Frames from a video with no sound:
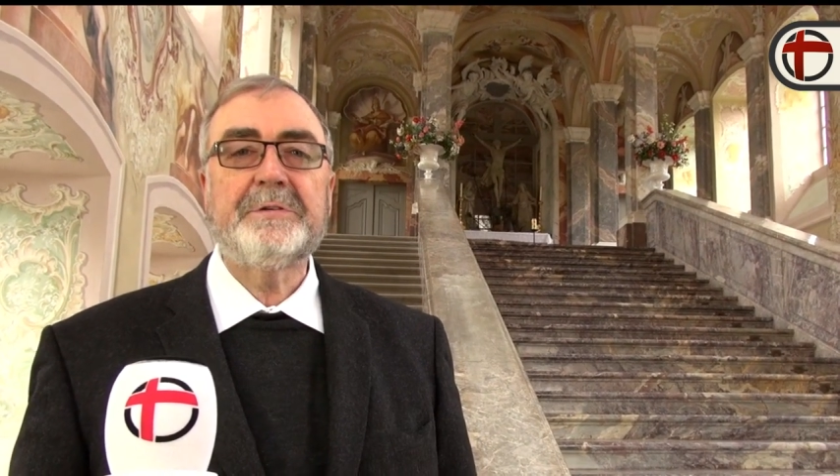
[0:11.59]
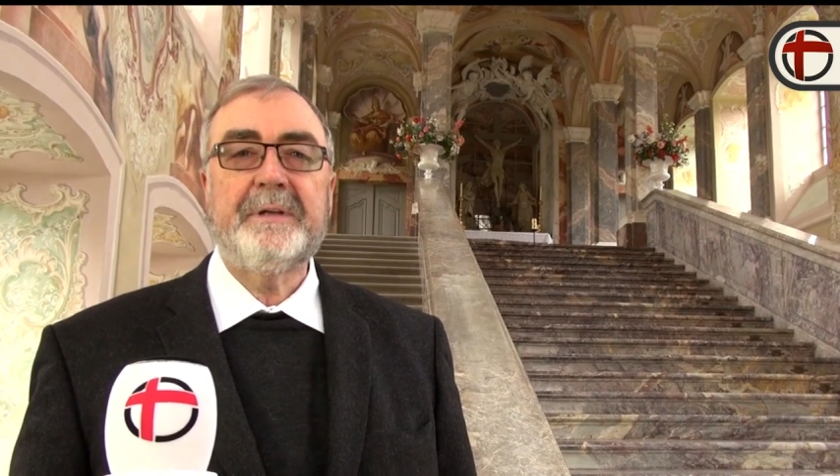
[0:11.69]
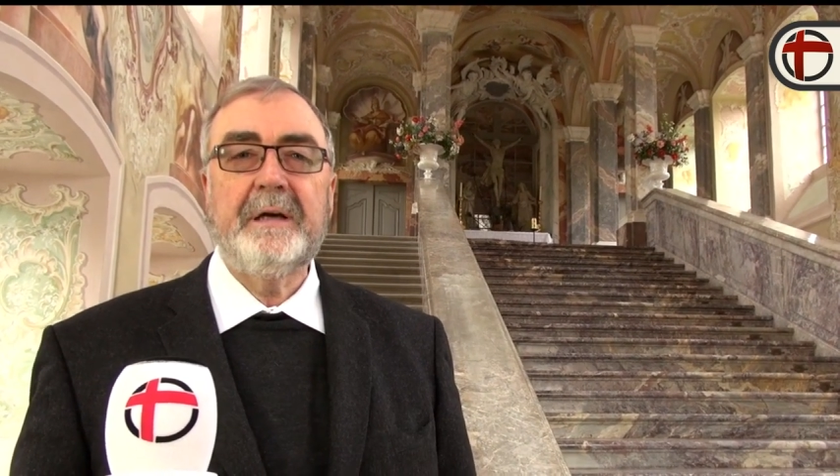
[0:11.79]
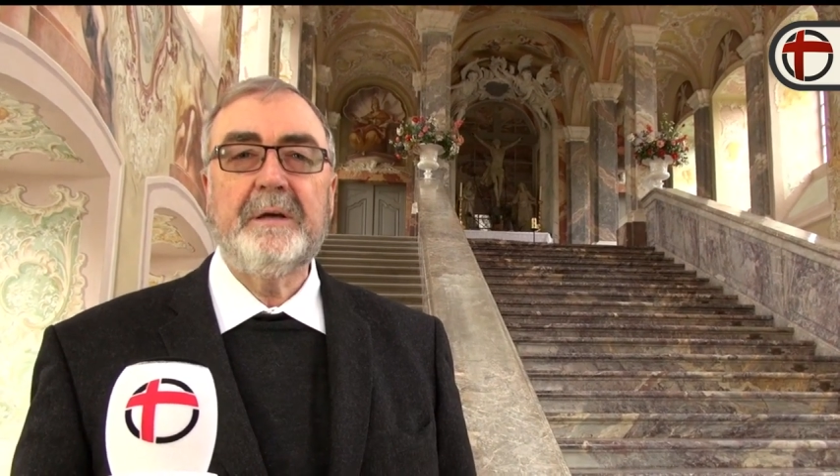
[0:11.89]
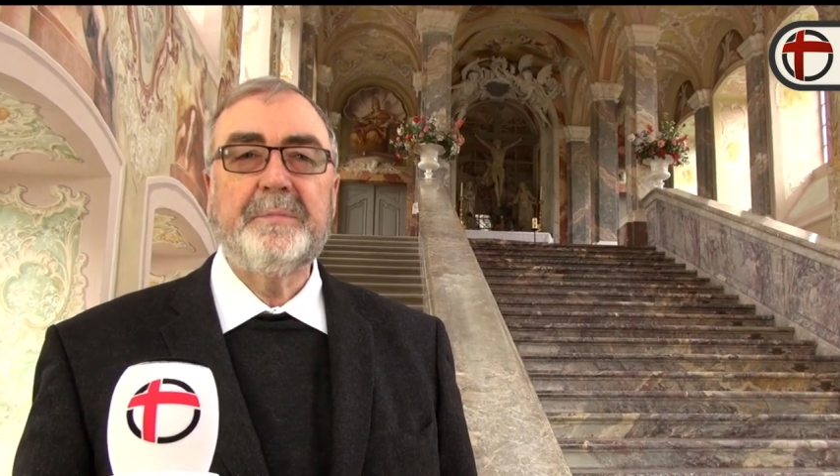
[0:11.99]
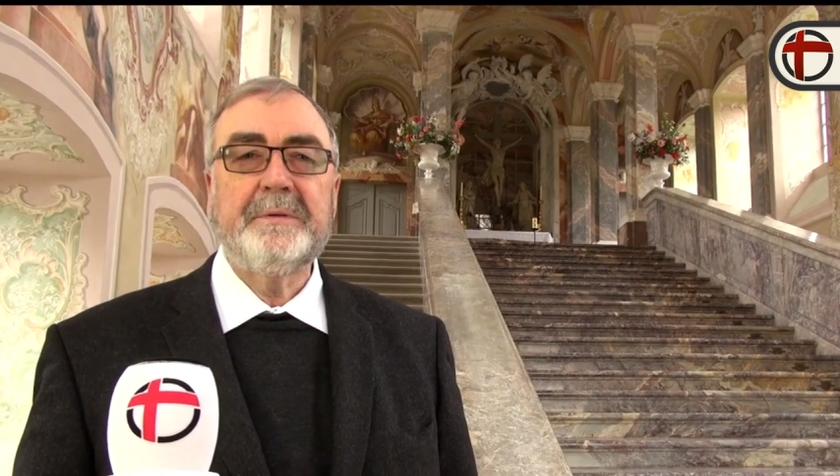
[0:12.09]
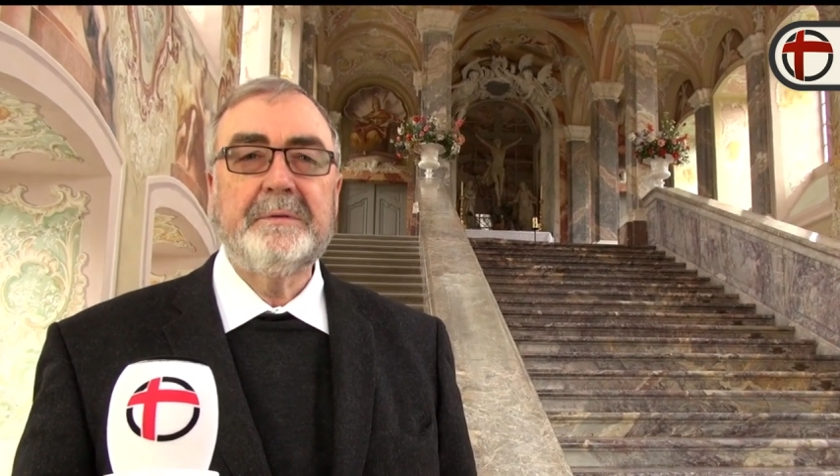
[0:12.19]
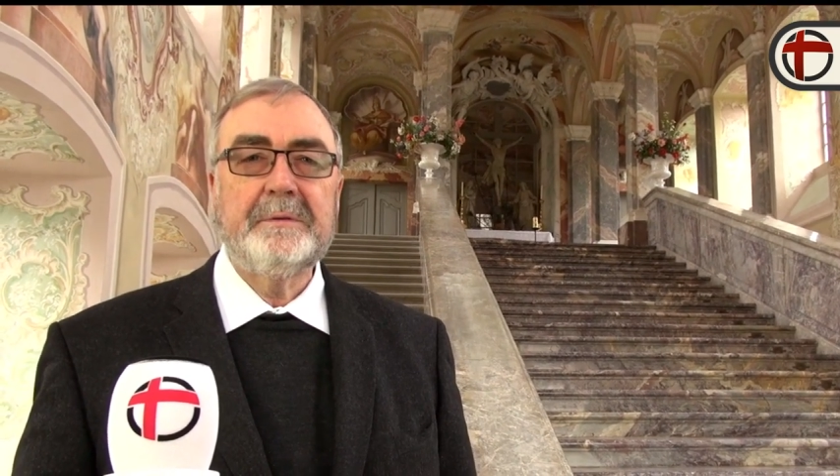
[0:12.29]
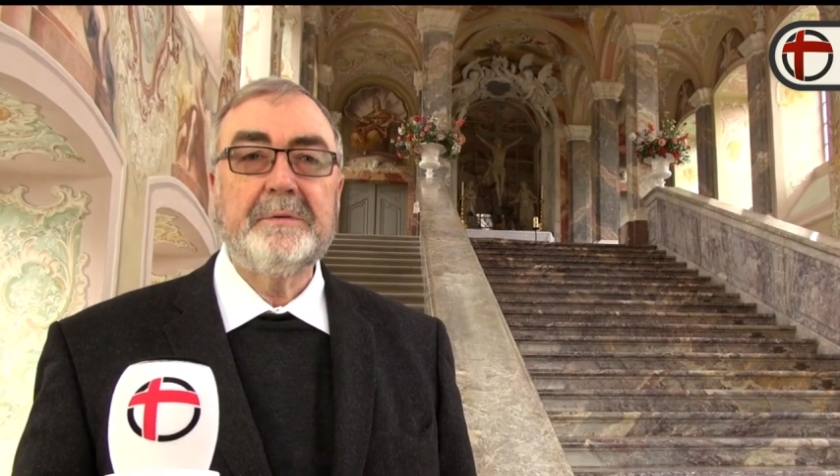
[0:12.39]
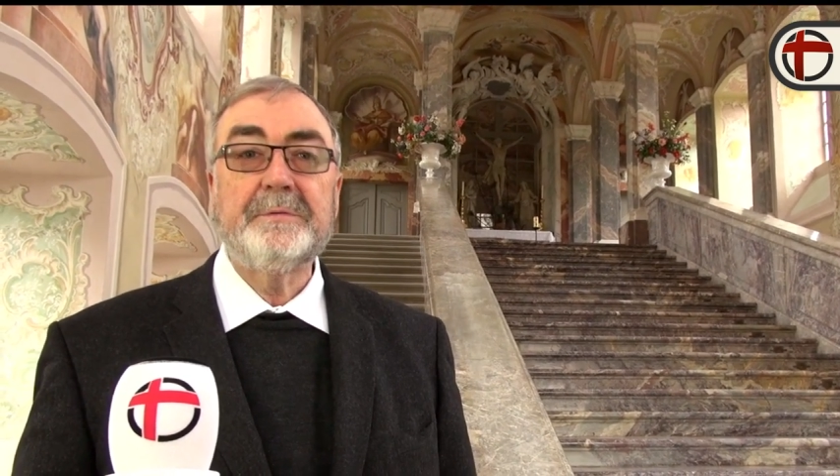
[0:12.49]

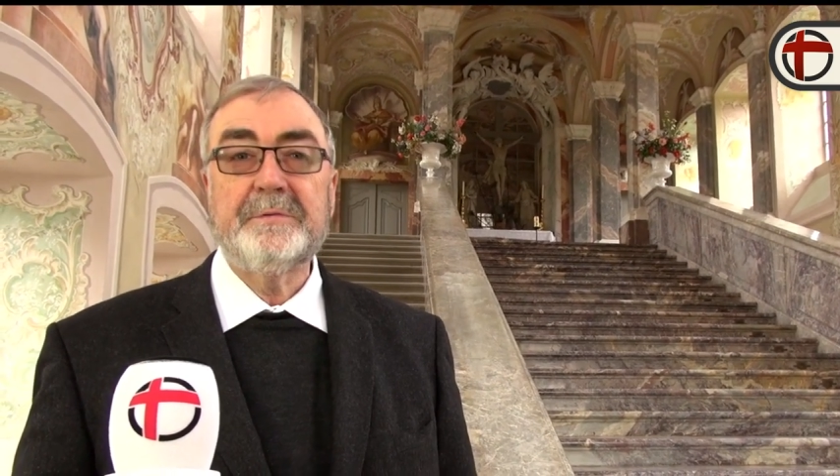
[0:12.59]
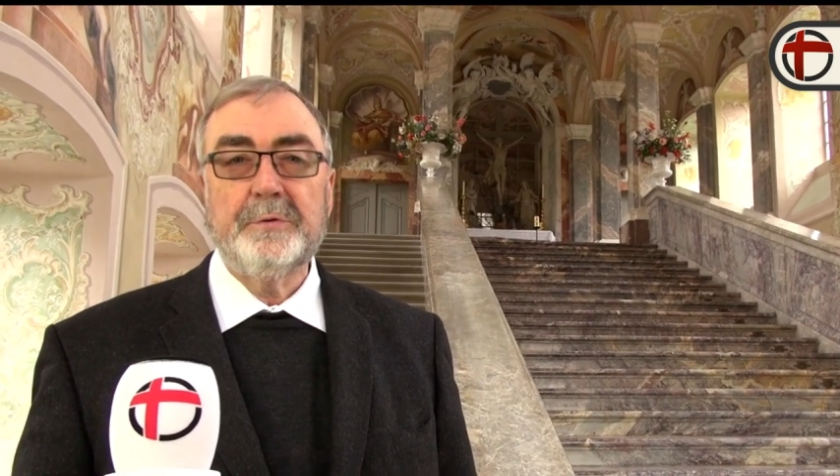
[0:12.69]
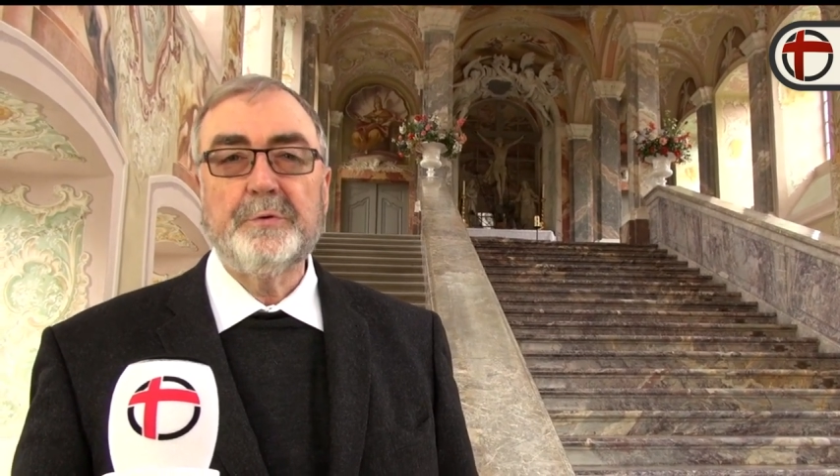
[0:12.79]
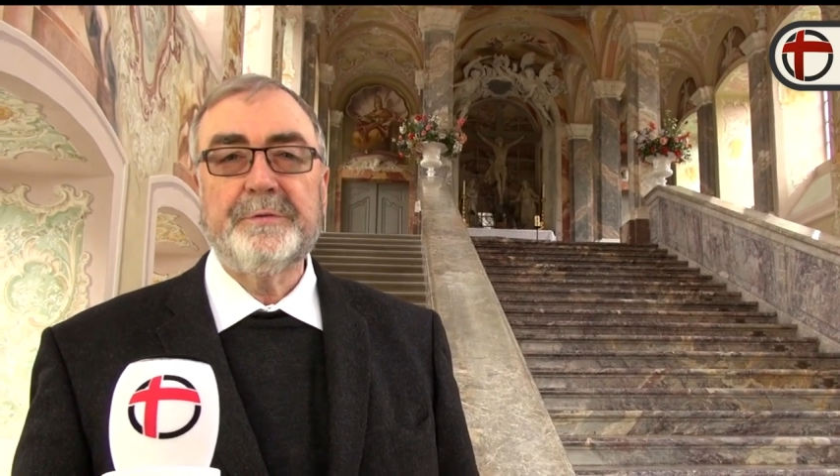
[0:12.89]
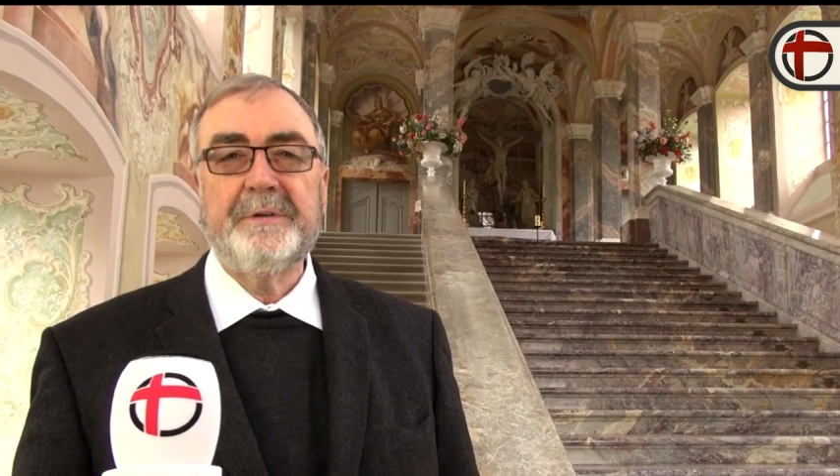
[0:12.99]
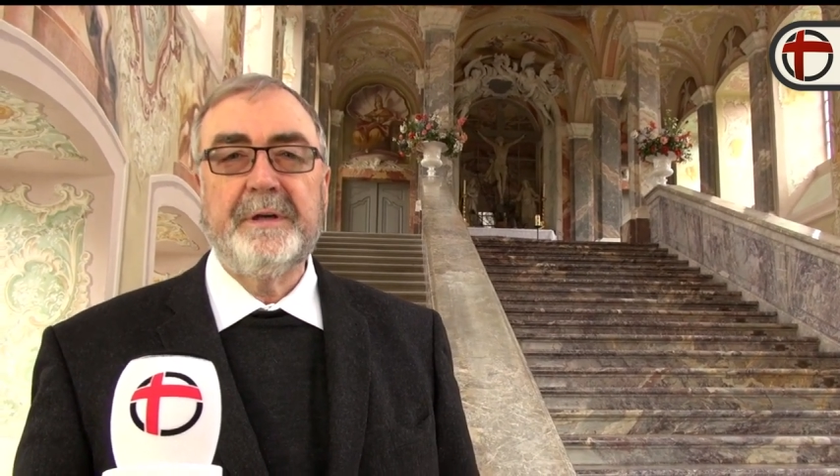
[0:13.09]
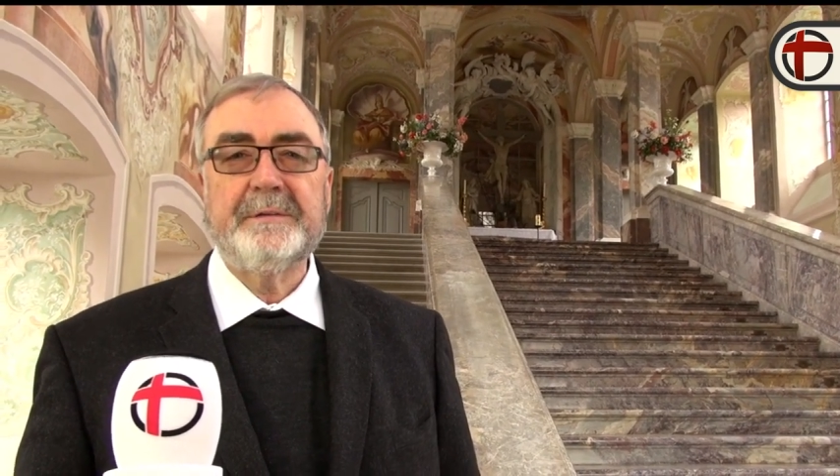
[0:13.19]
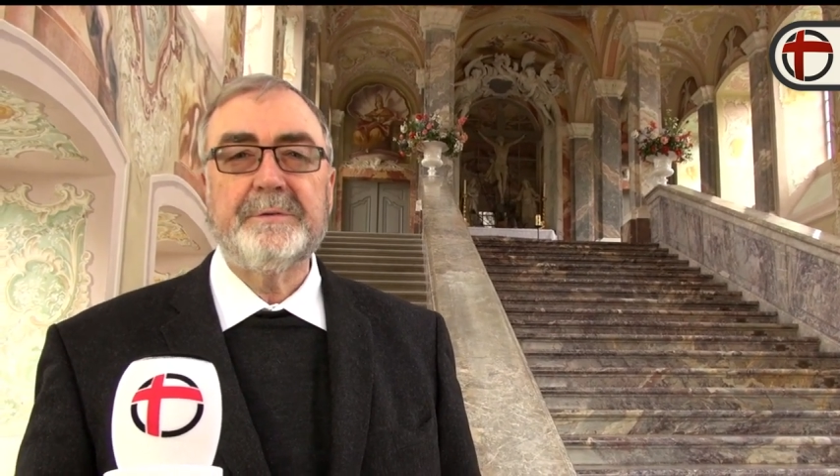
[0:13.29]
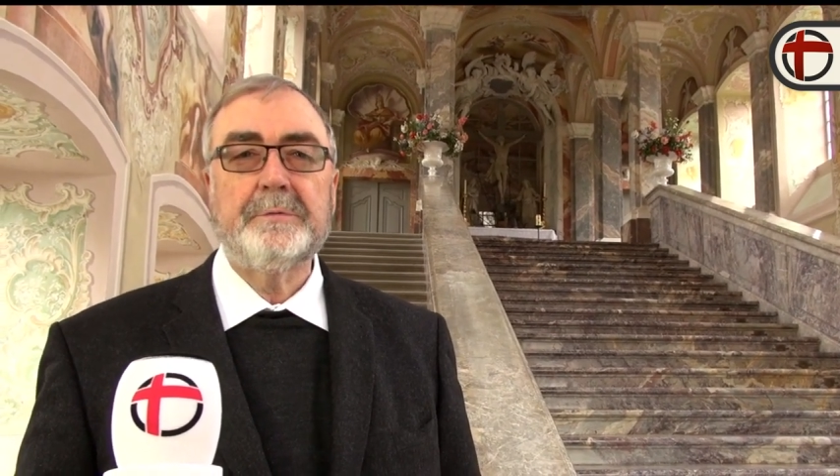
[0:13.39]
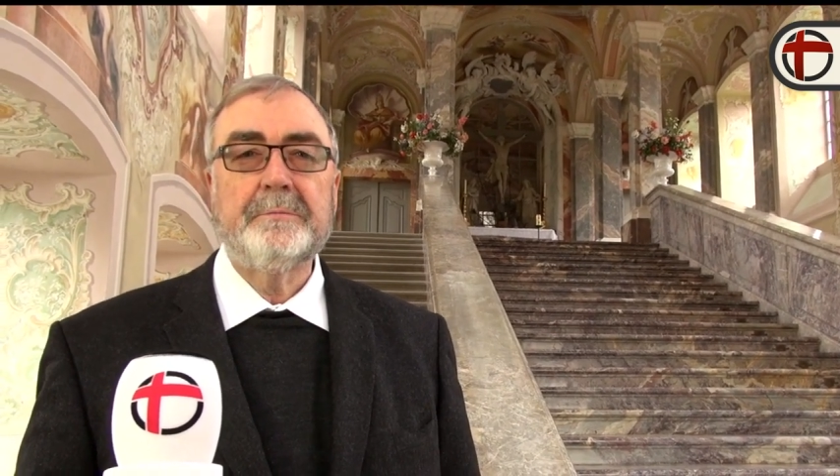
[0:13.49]
Sterben und Tod
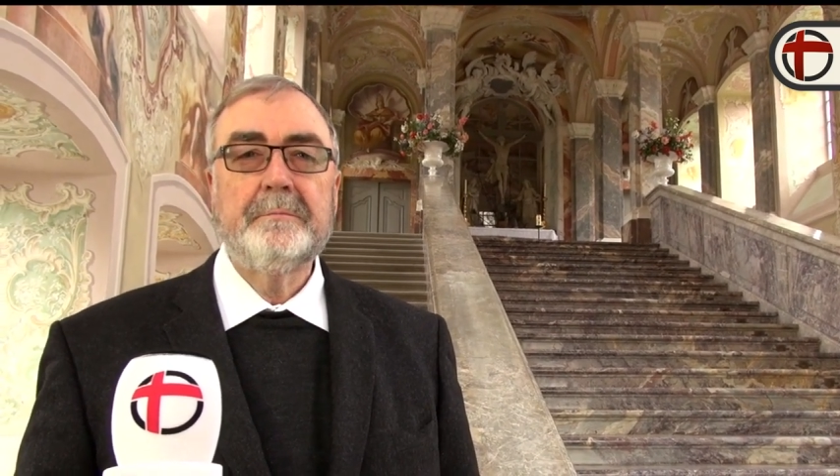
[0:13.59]
Jesu.